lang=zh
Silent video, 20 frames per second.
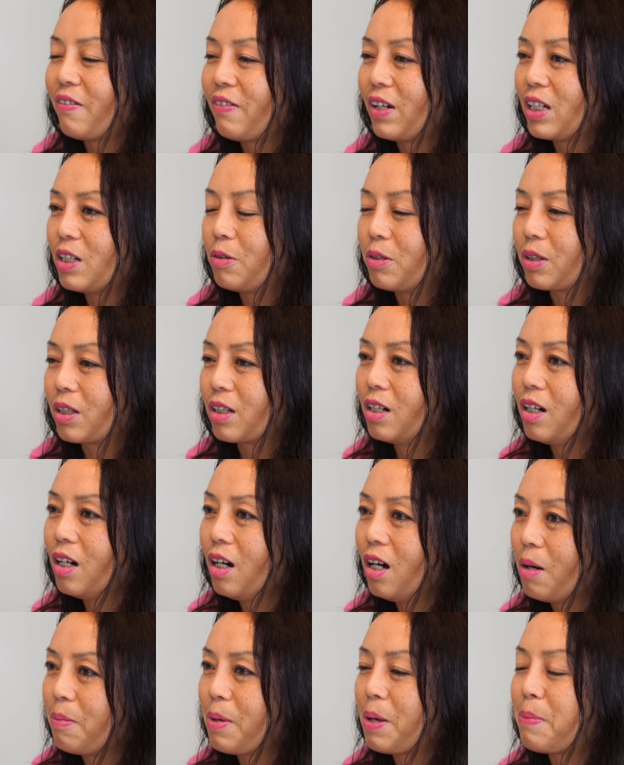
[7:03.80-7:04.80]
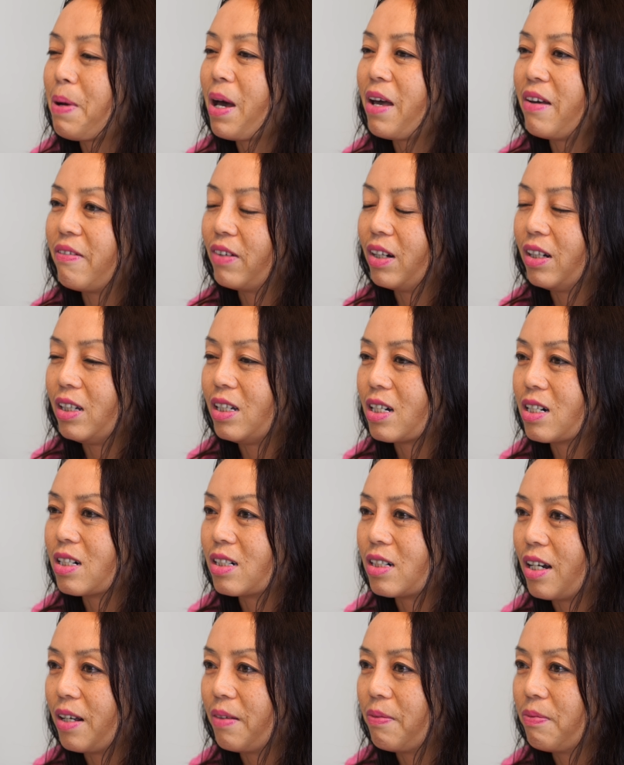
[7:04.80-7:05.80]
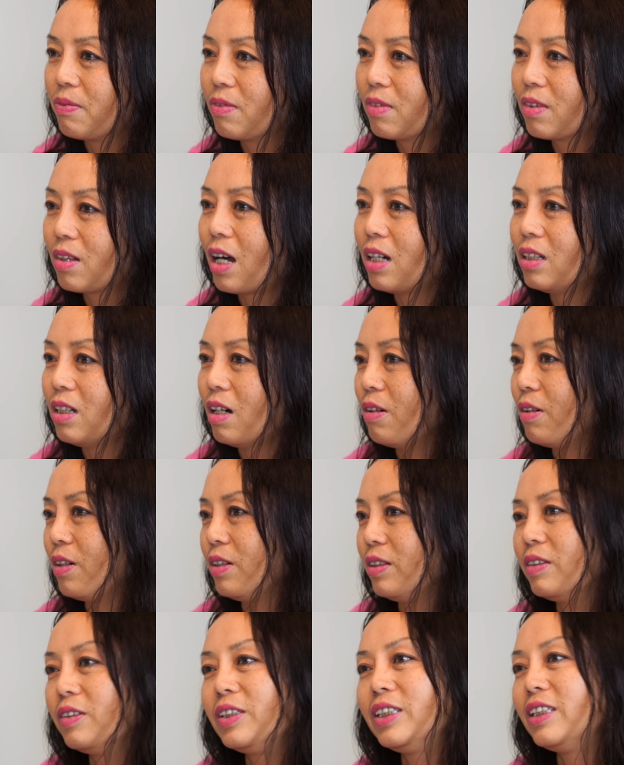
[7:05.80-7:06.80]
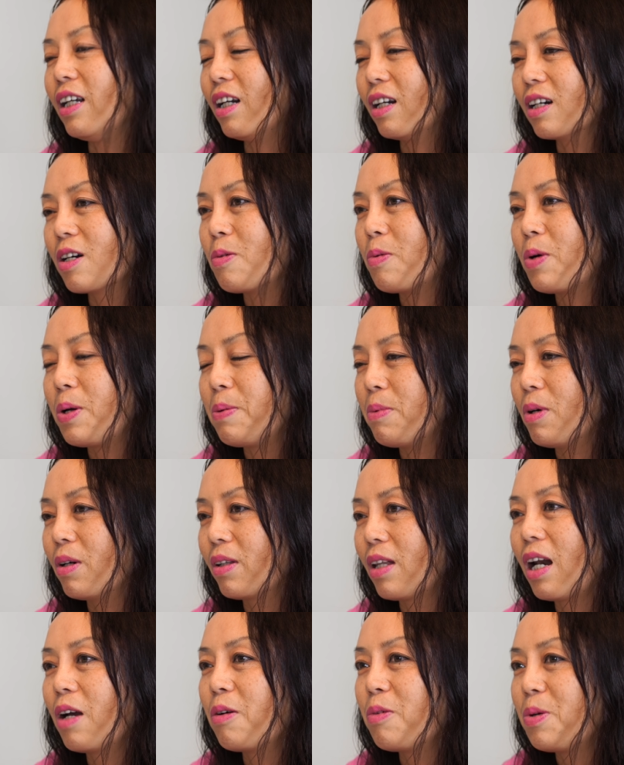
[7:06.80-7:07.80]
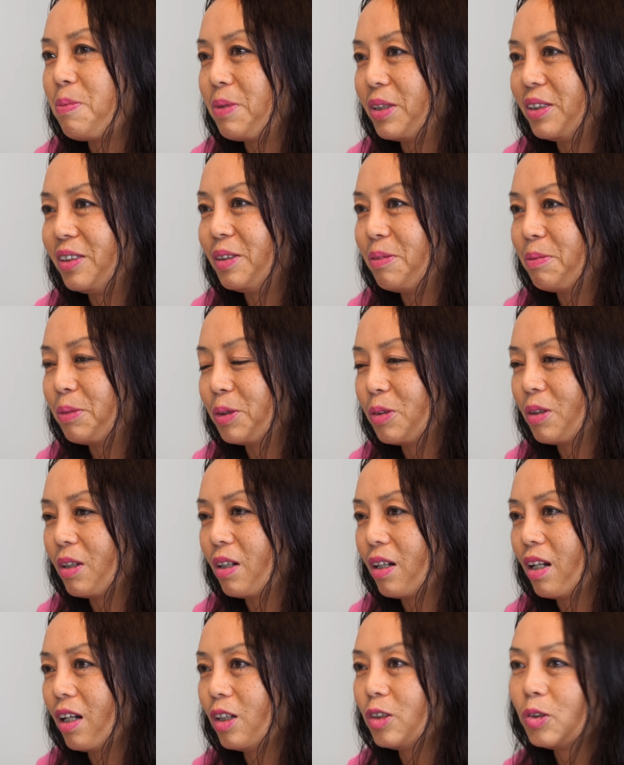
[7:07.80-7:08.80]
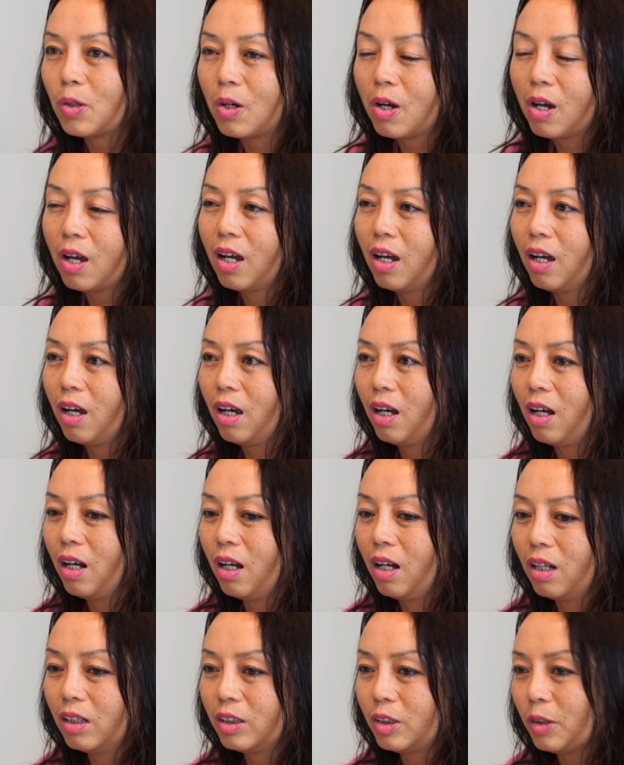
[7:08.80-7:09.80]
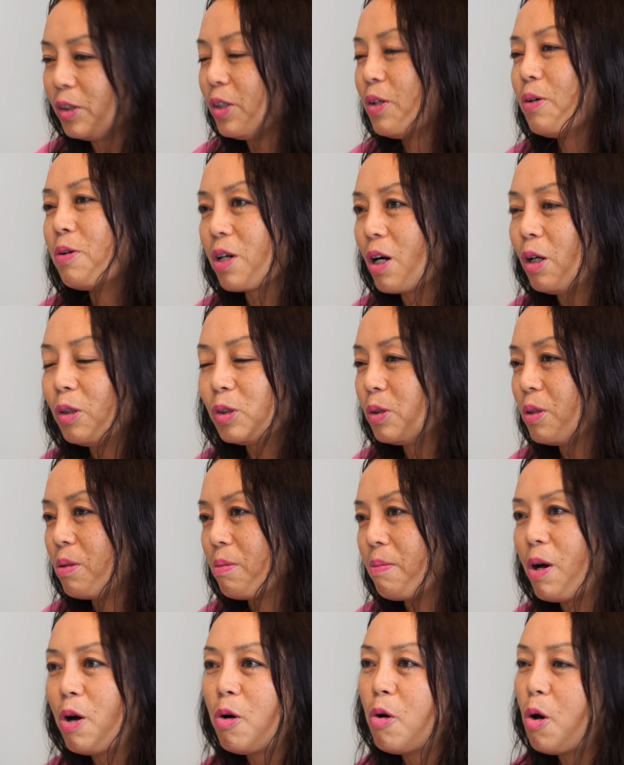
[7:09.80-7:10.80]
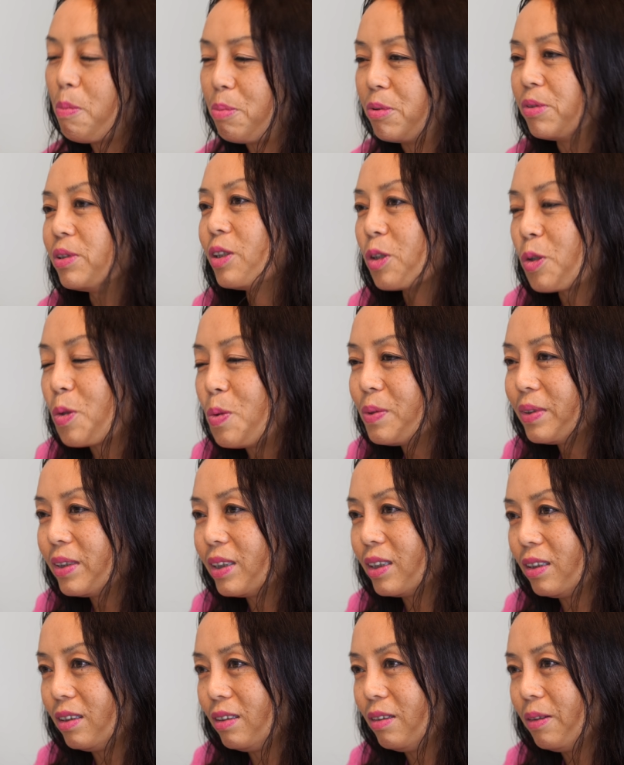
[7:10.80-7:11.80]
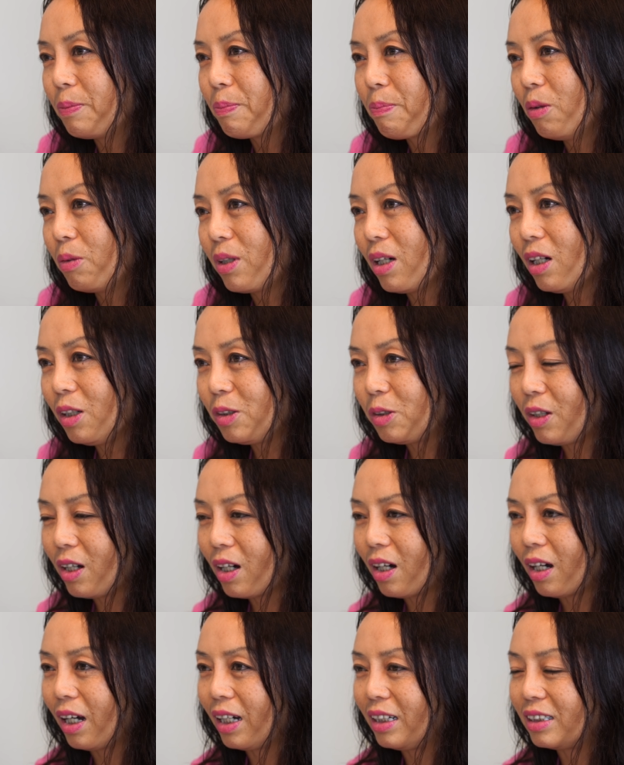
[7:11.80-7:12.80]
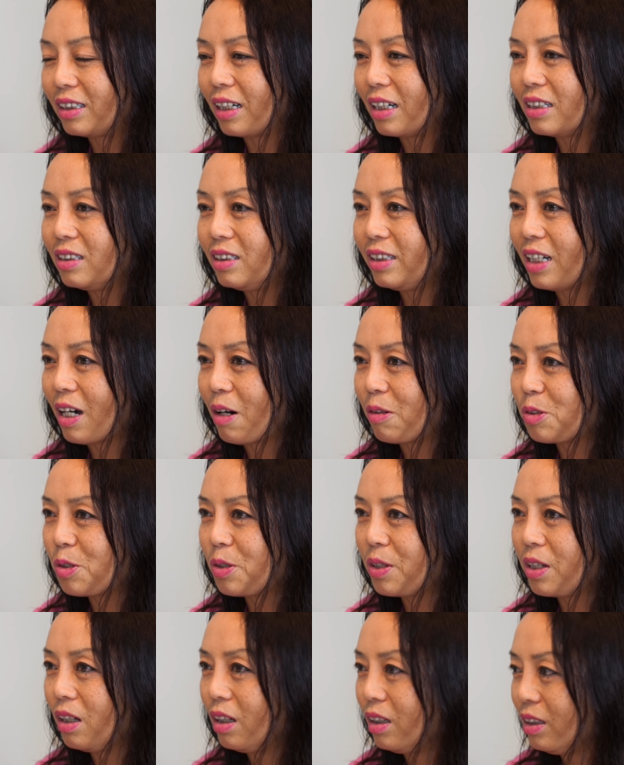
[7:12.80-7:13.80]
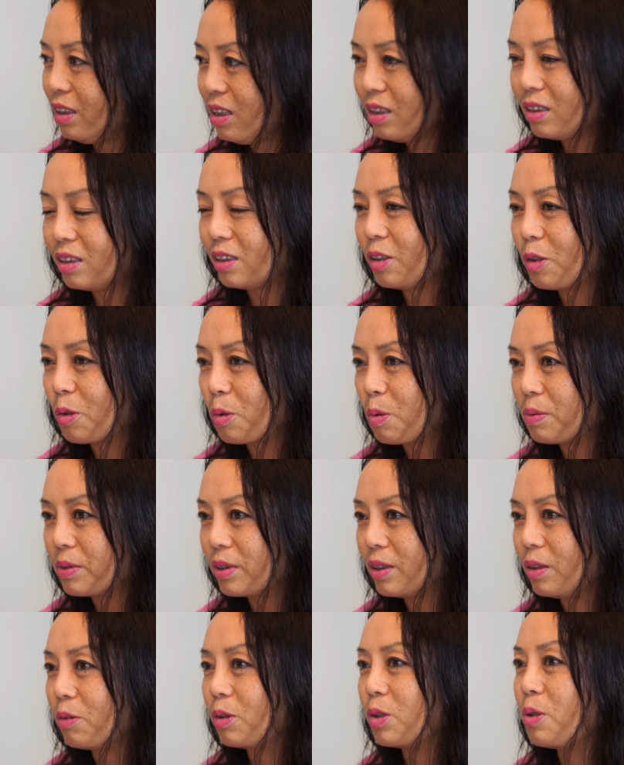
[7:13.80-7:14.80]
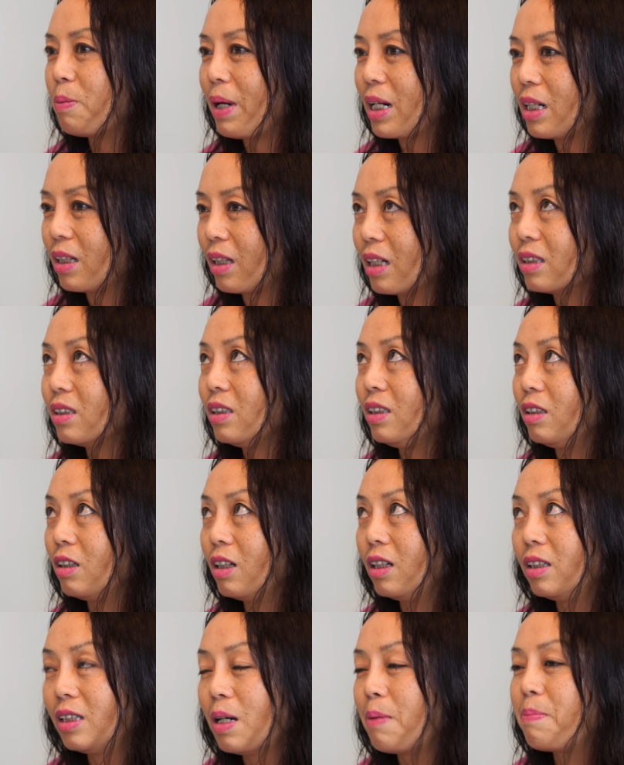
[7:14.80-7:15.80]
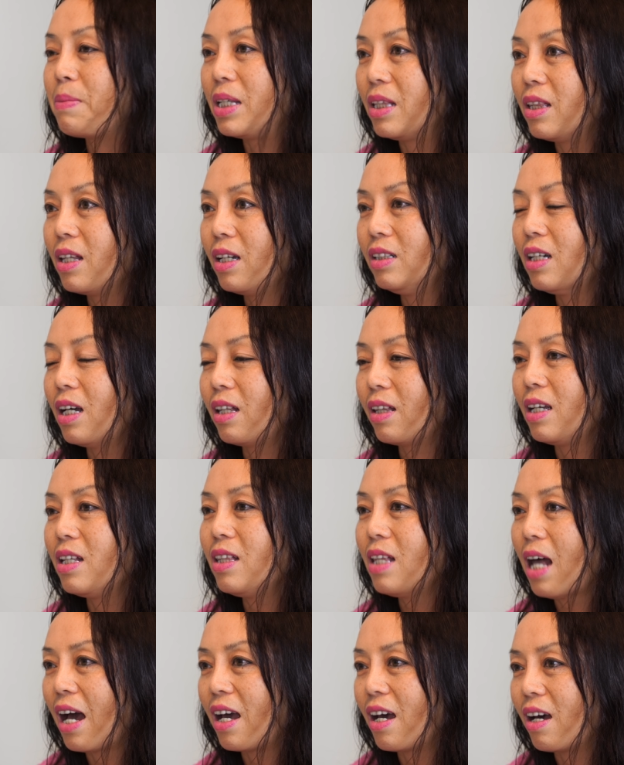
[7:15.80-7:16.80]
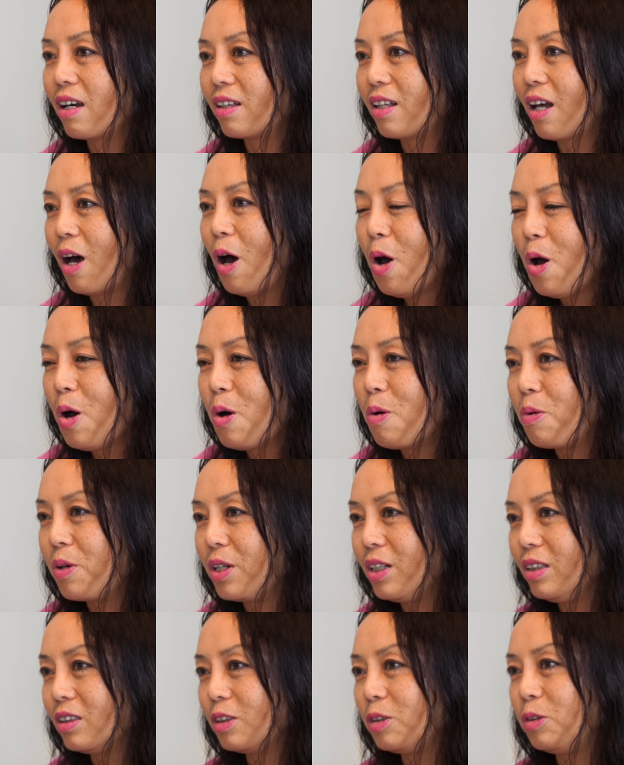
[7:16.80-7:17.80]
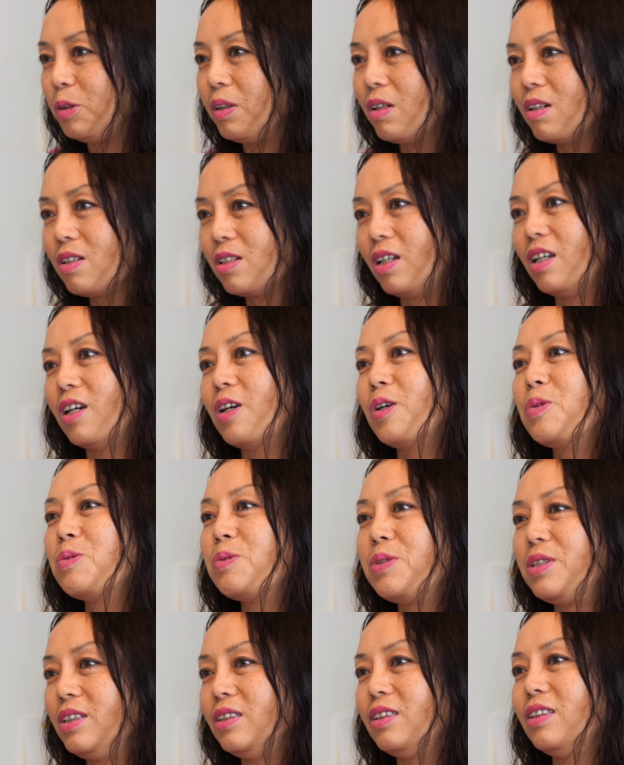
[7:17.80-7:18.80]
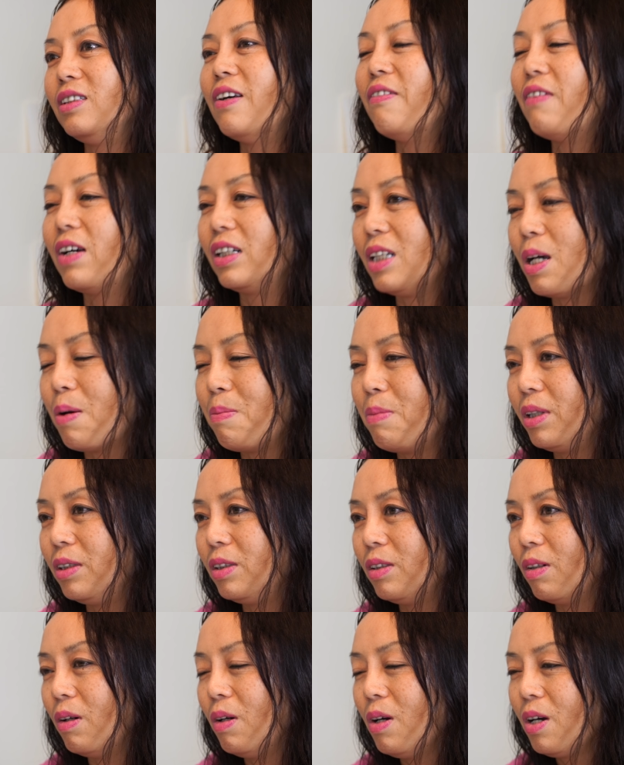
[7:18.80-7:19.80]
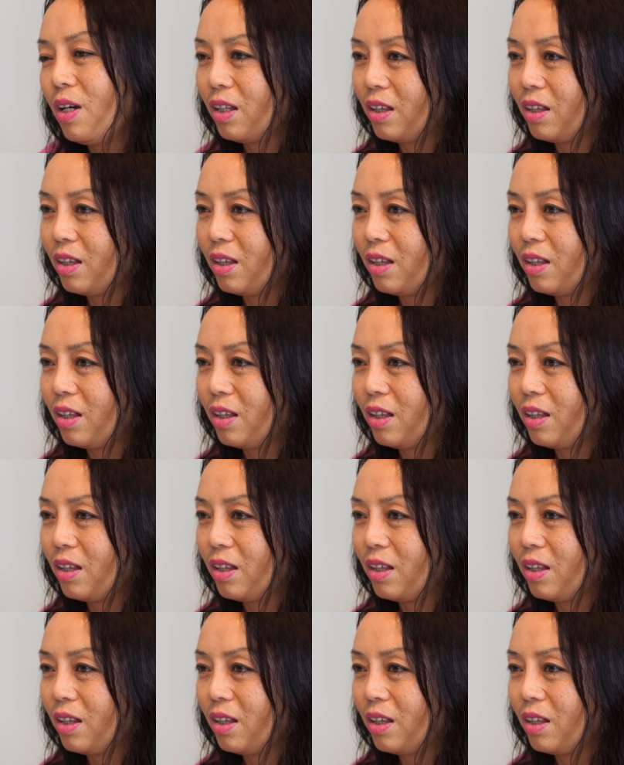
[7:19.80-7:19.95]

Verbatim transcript: 然发现我特别佩服的一个人，他然后呢又写了个微博，他的微博是怎么说的？他说：“首先我告诉你们，我不是工资。”我当时觉得很神奇啊。我说你一直就工资，我就把你当成一个像明灯像灯塔一样的，我一直寻到你那个路，一直在往前面走。